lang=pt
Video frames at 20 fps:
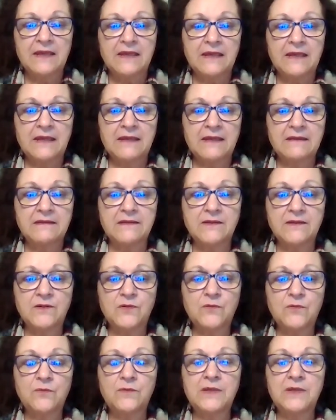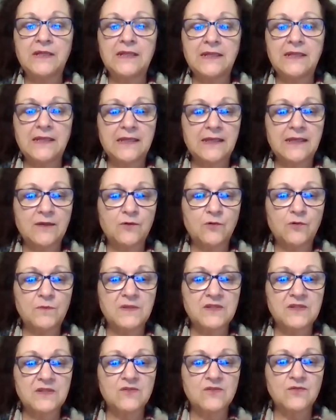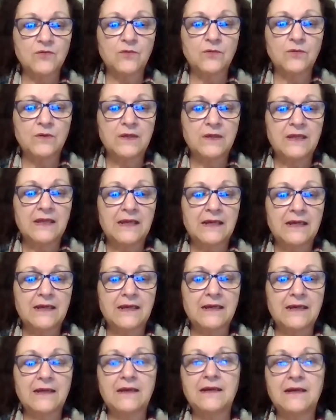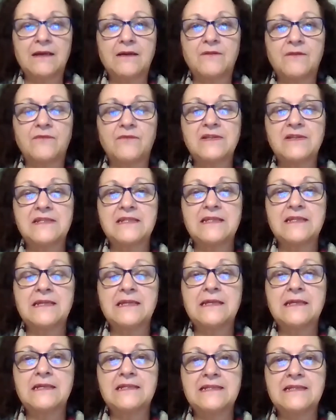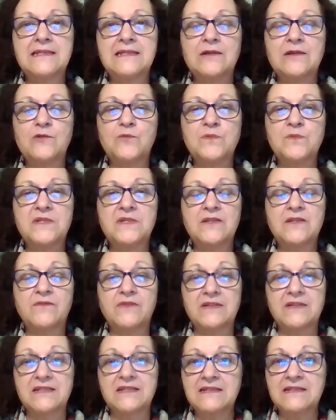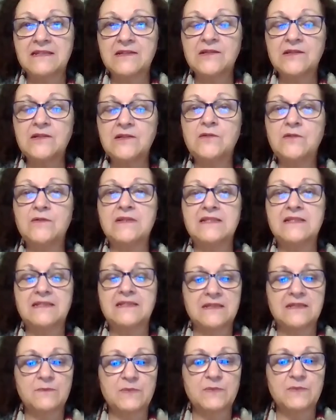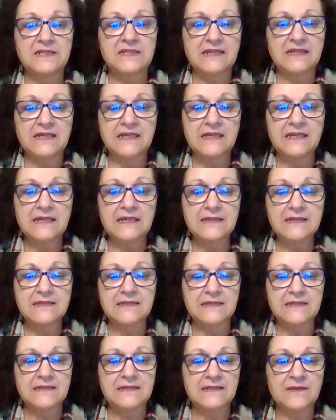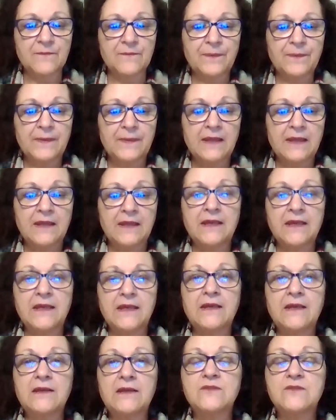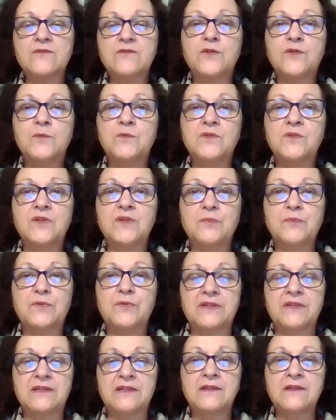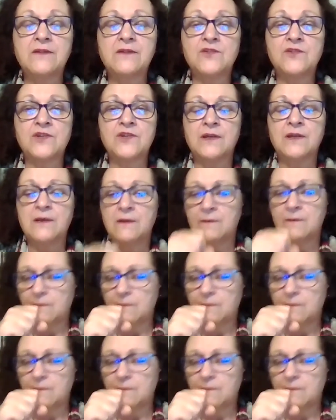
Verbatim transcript: Então, ele começou a, a fazer essa observação, essas pesquisas, e isso foi muito importante,